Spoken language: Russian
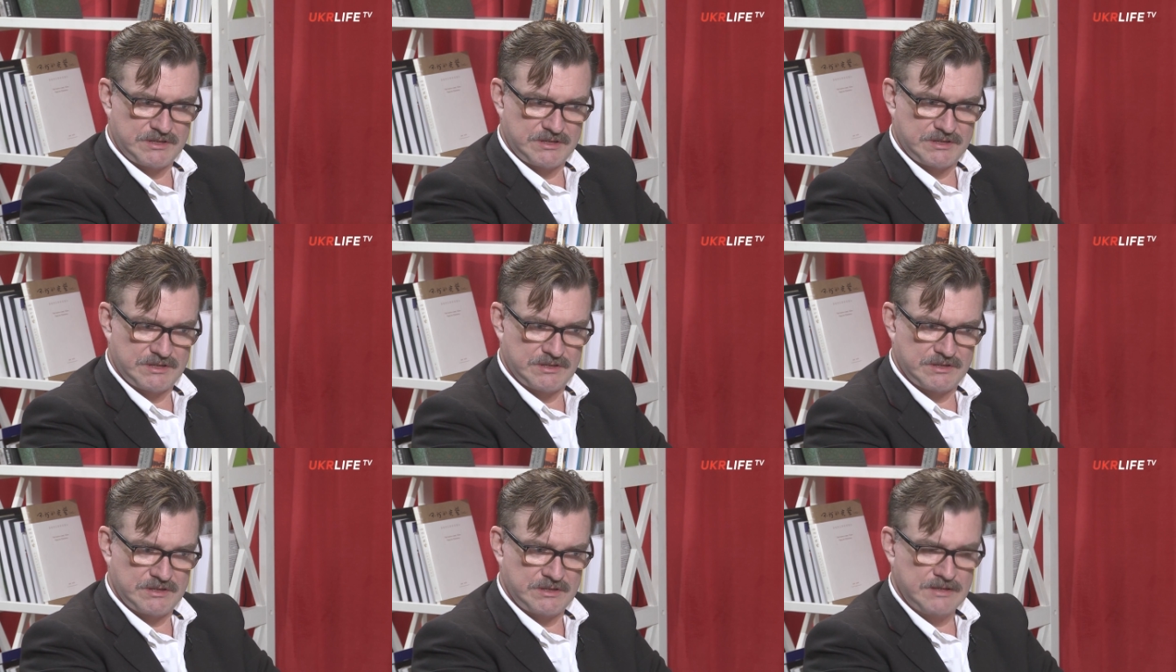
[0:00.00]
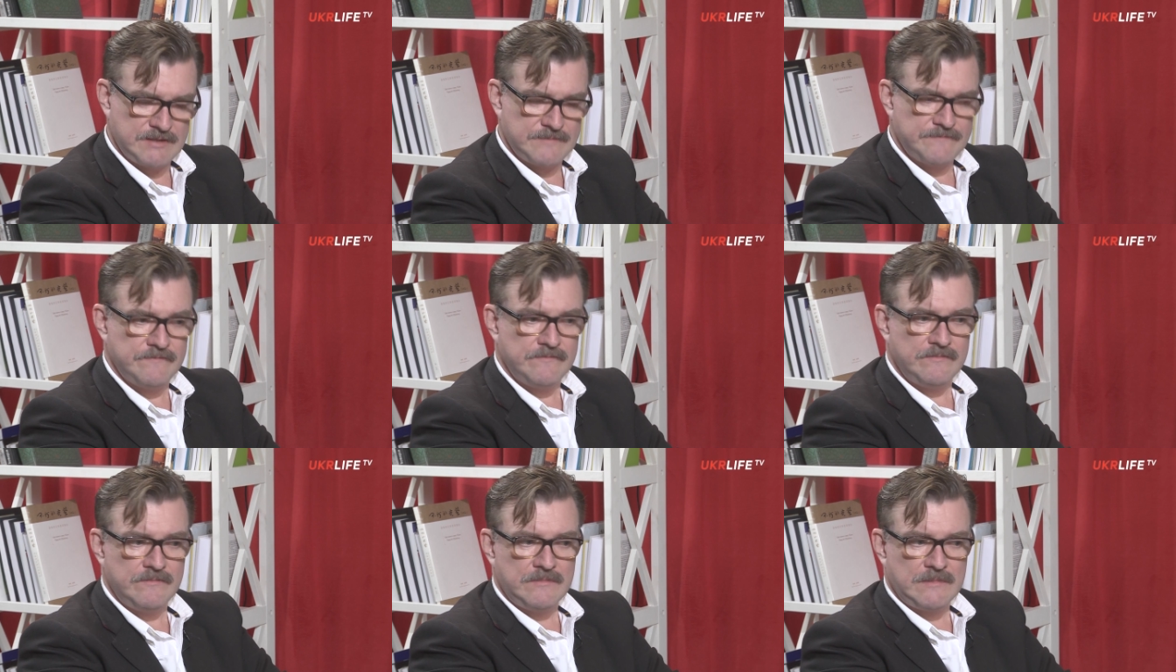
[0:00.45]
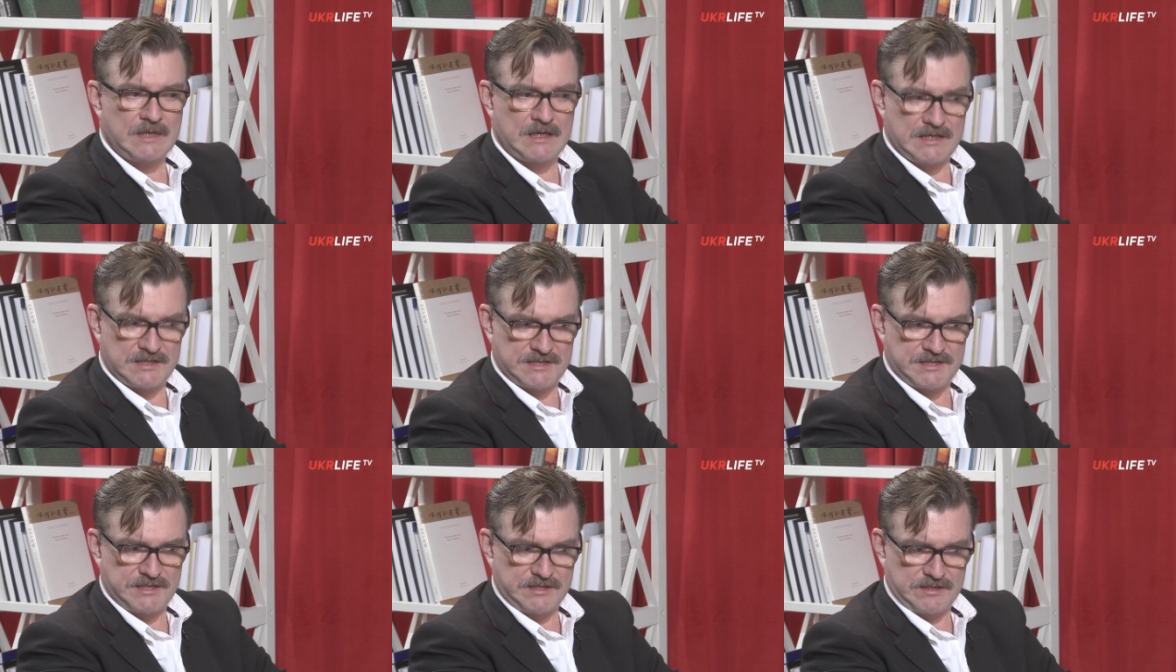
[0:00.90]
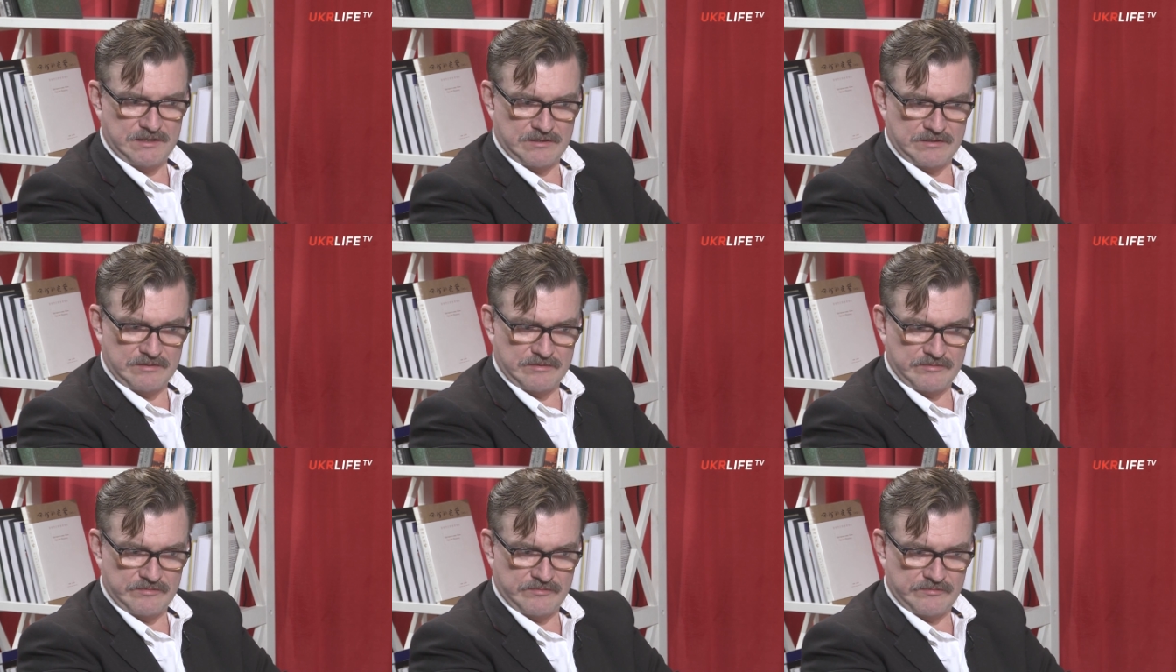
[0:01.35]
с Россией,
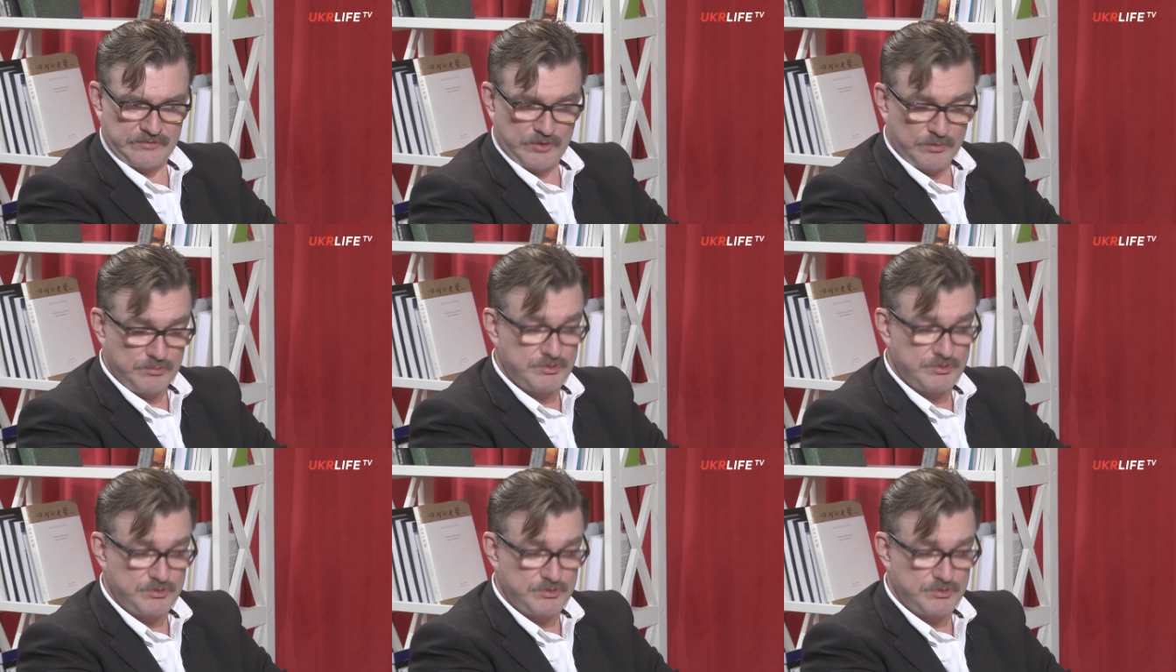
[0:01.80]
в том